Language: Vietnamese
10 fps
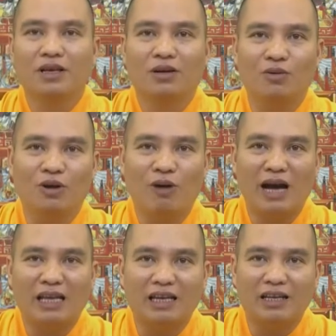đuổi
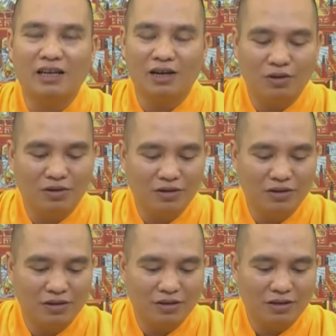hoài chả thấy đâu
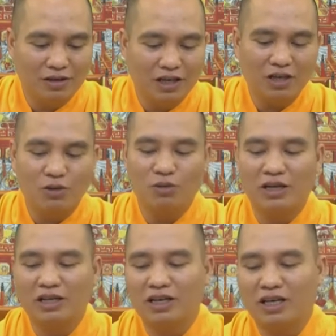kết cục
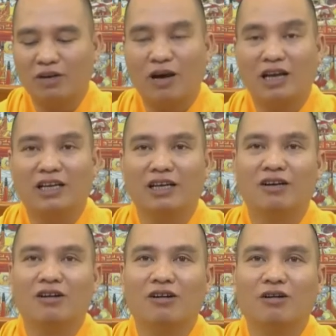là gì kết quả là gì
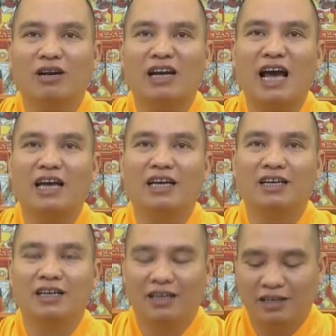con nai
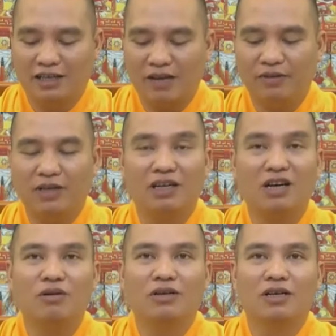chạy về hướng
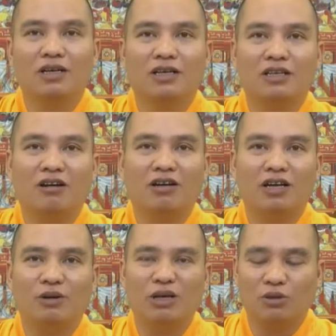đông do
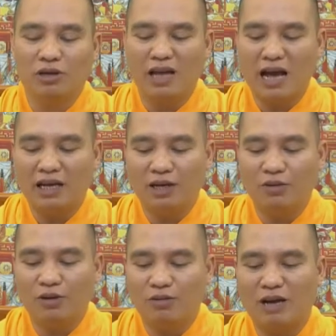lời nói dối đáng
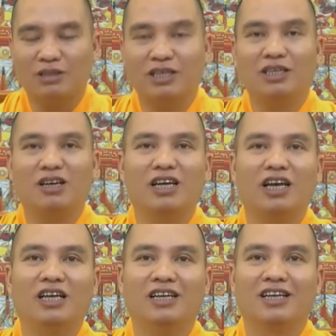yêu của ông đạo sĩ cho
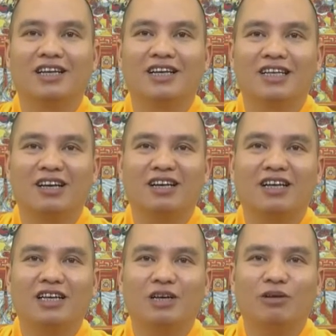nên cho
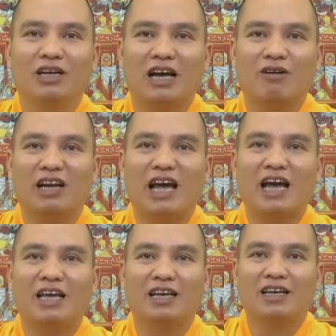nên cứu được cả con
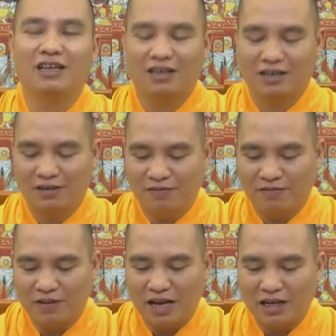nai
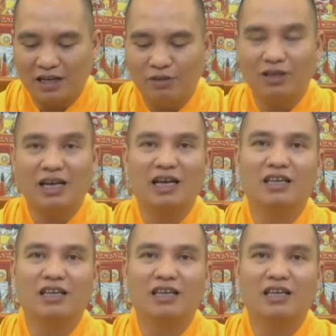và cứu được cả